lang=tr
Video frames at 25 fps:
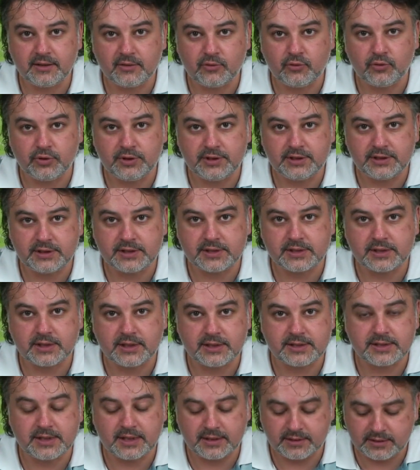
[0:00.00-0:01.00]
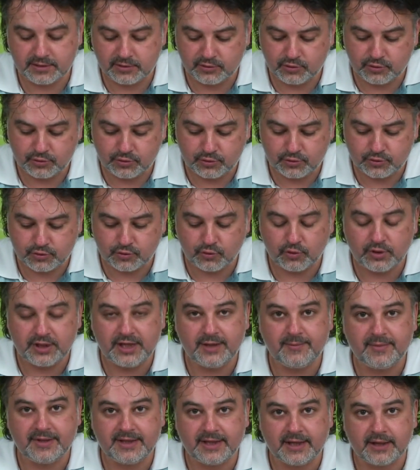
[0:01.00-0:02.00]
e, Corinthians'ın kazandığını görüyoruz. Gol
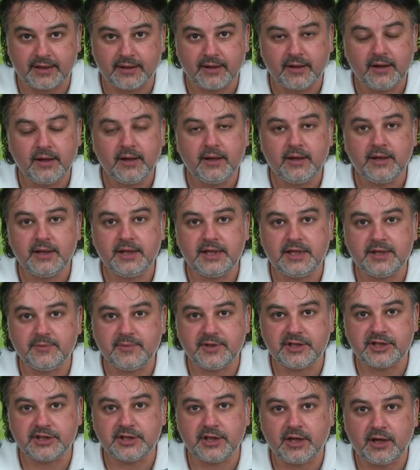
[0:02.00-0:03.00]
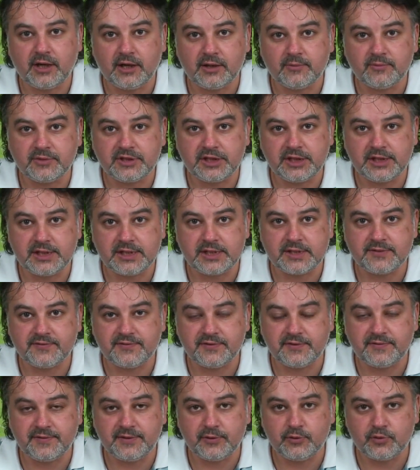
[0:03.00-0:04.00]
yemeden iki maçı da almış.
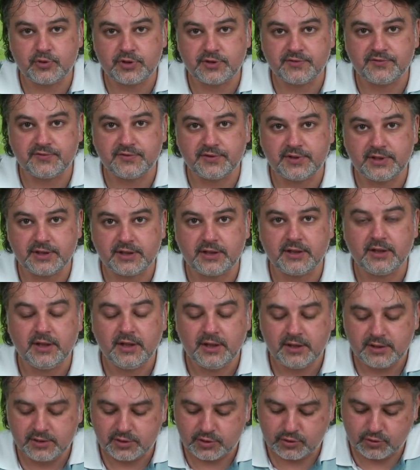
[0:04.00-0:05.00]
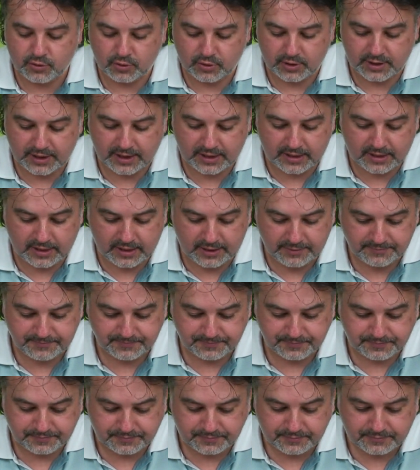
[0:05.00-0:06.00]
2-0 ve 3-0'lık
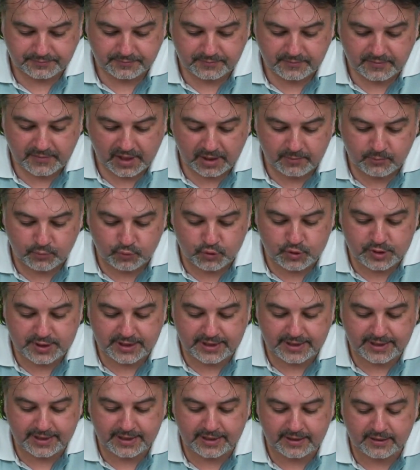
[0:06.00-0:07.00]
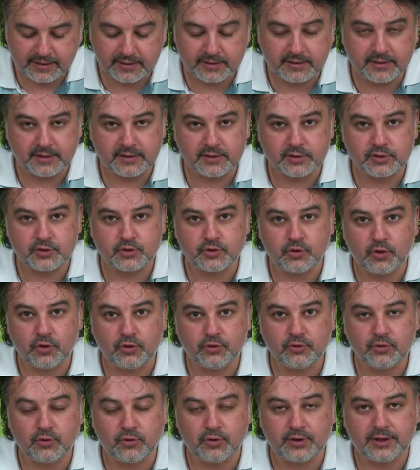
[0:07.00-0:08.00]
skorlarla. Bu sene e,
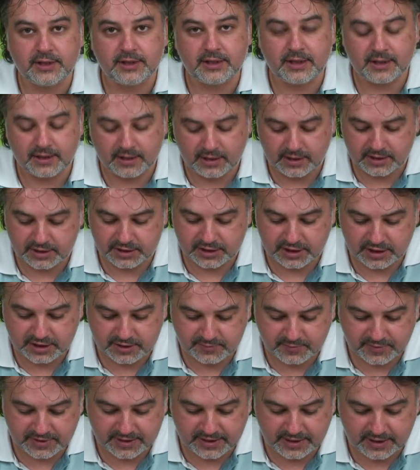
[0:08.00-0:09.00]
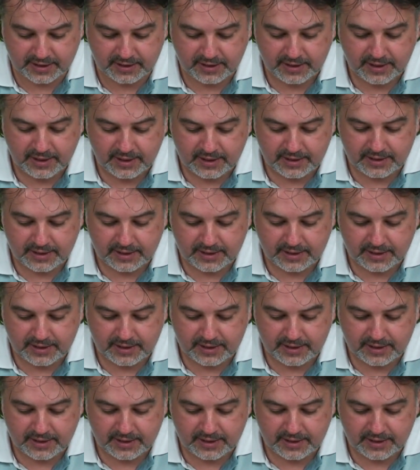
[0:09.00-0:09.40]
son oynanan karşılaşmada